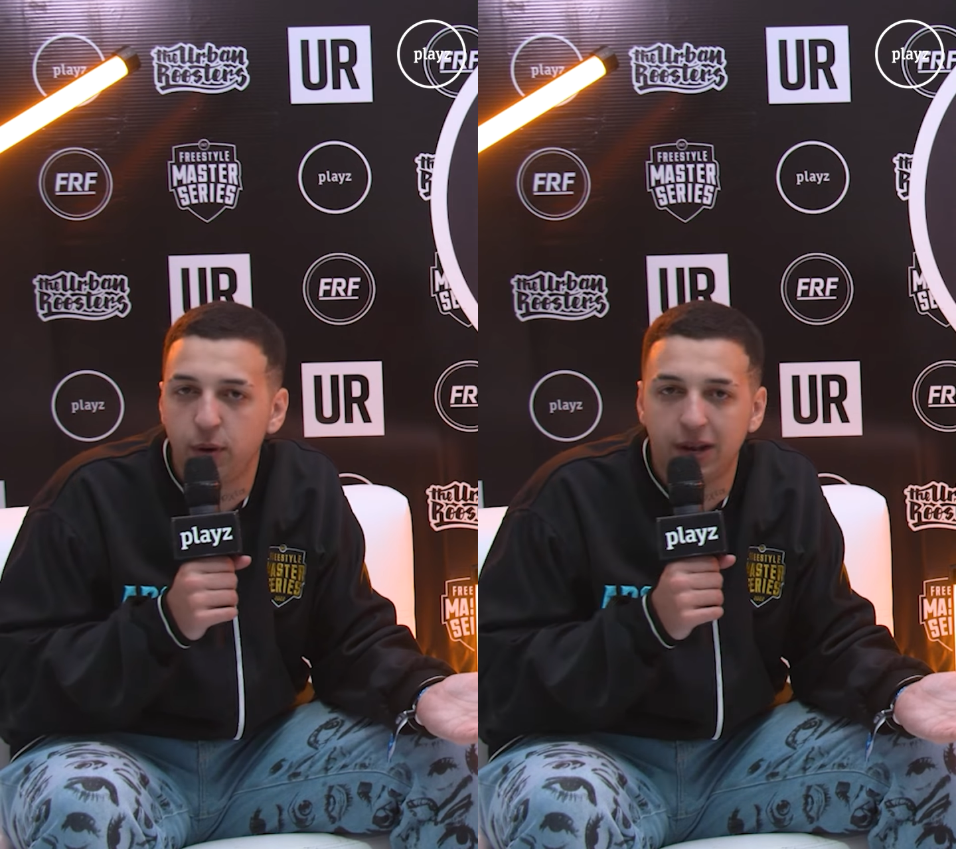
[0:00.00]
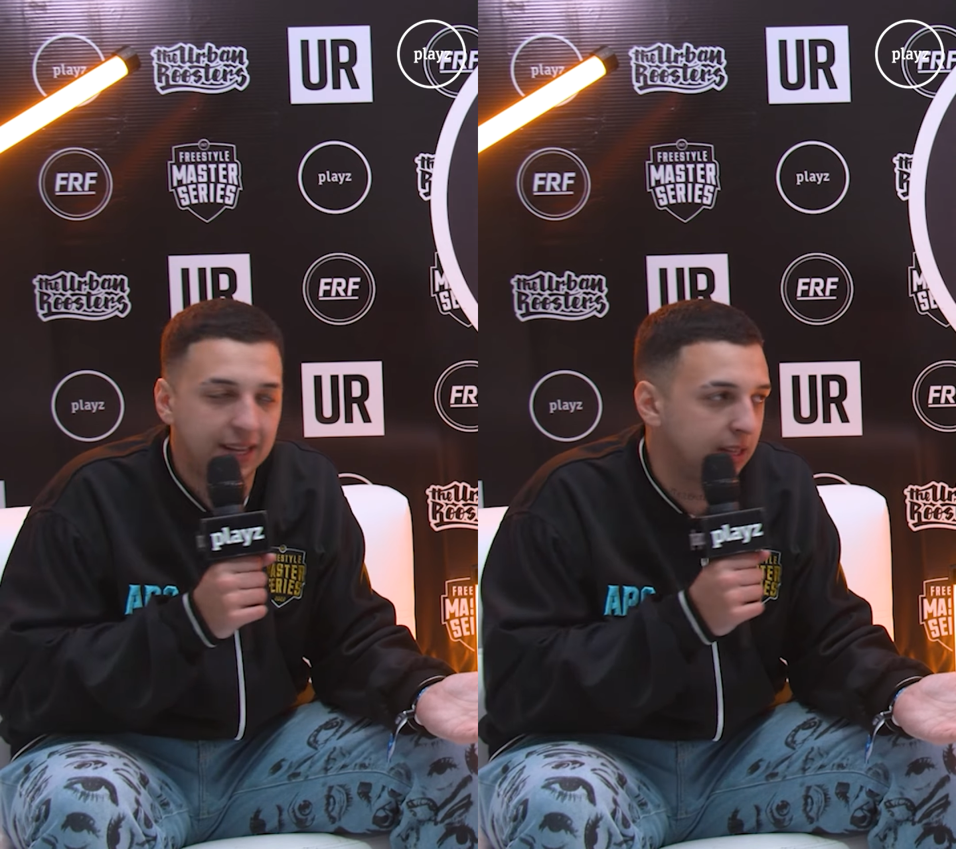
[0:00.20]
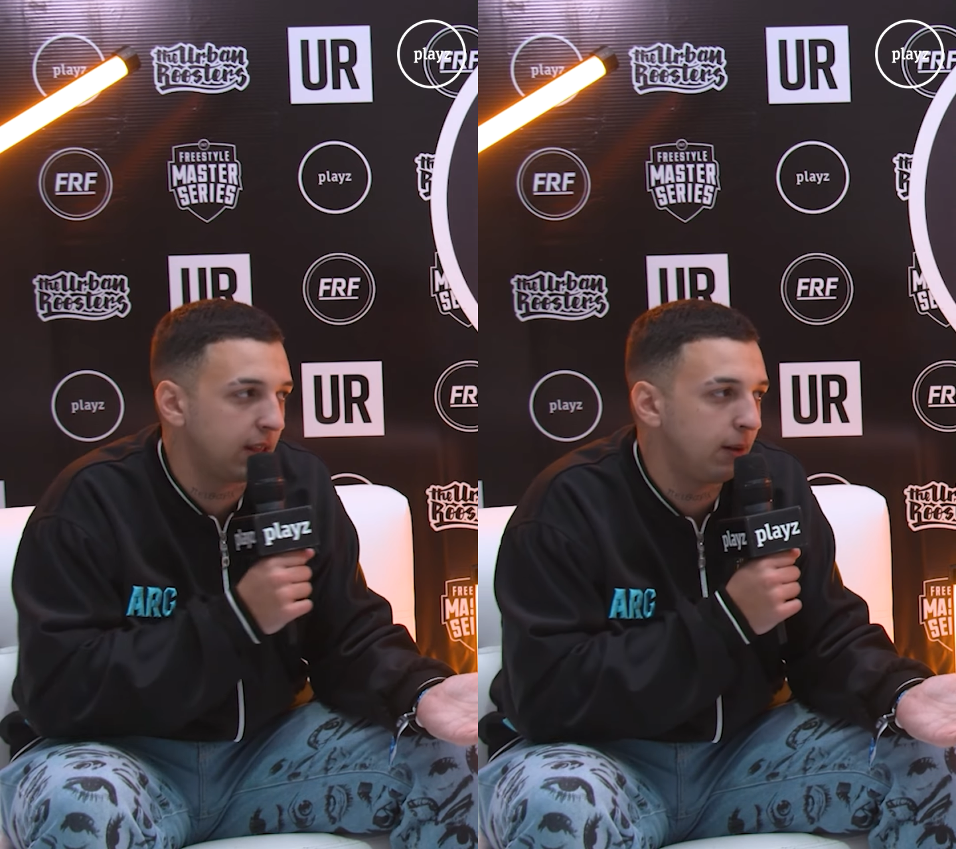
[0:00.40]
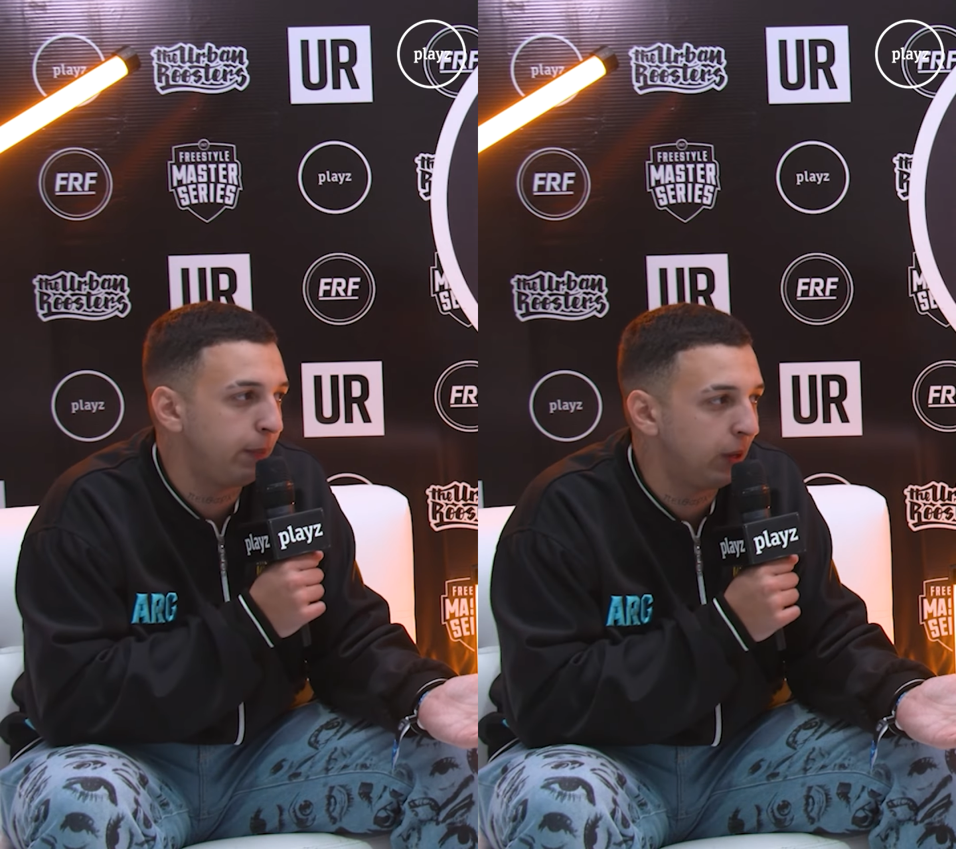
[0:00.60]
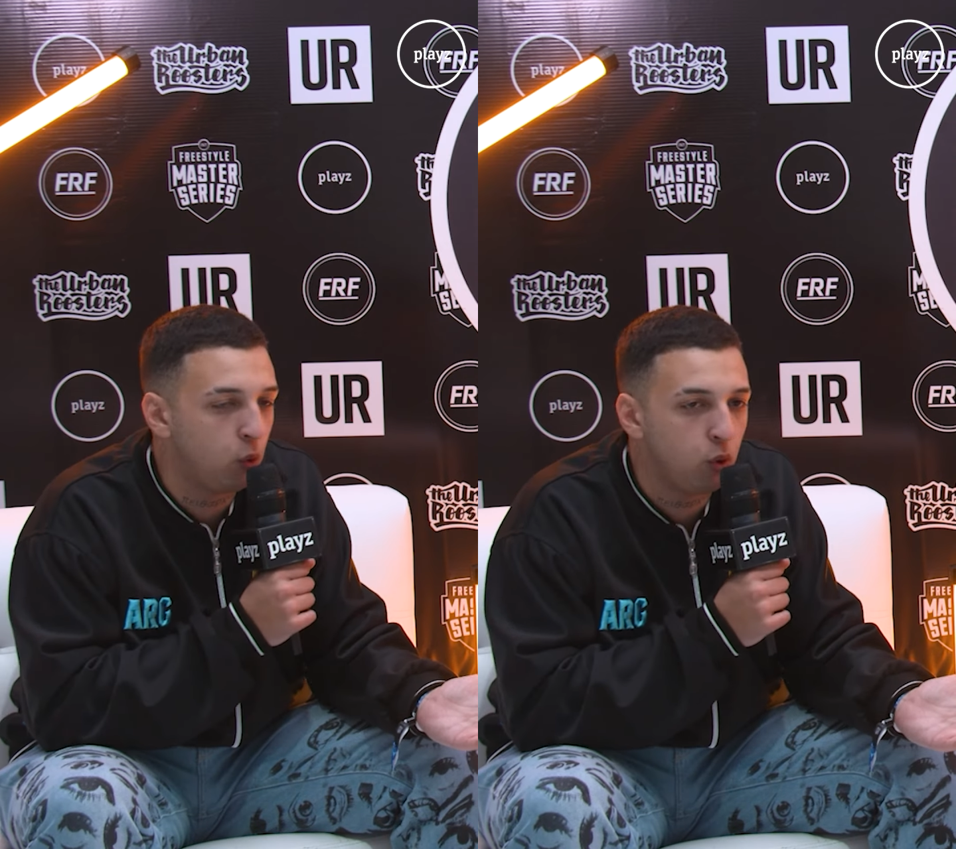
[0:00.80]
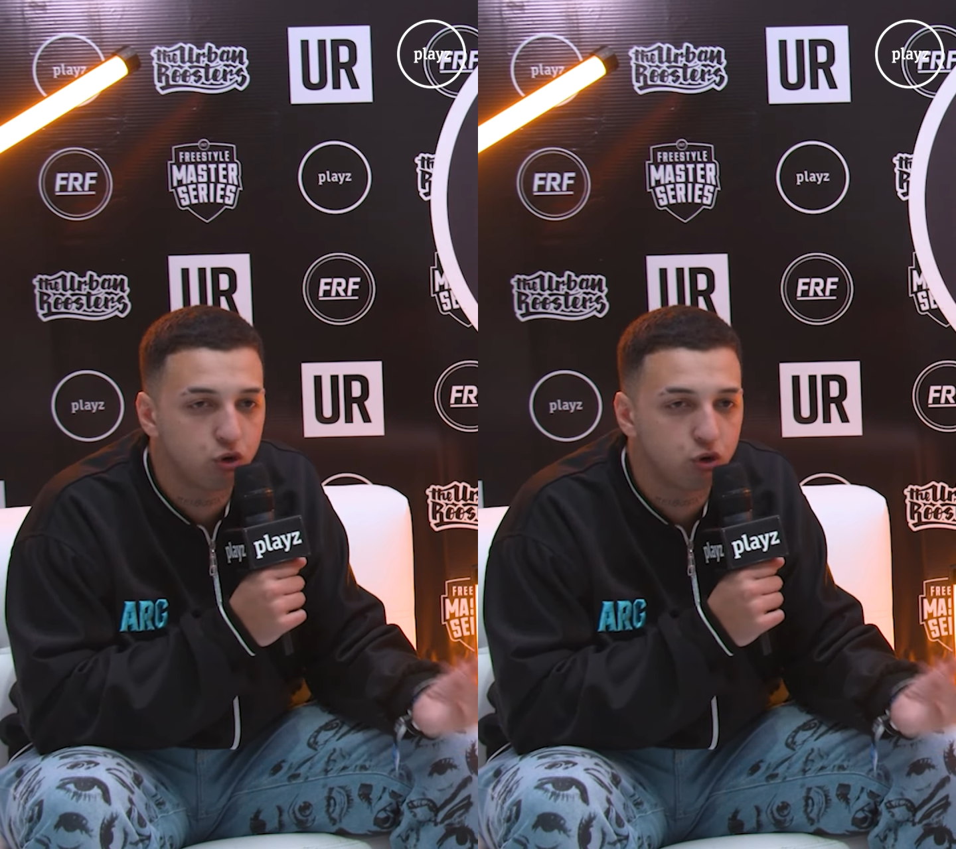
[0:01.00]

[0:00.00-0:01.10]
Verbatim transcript: fue la Inter de Perú.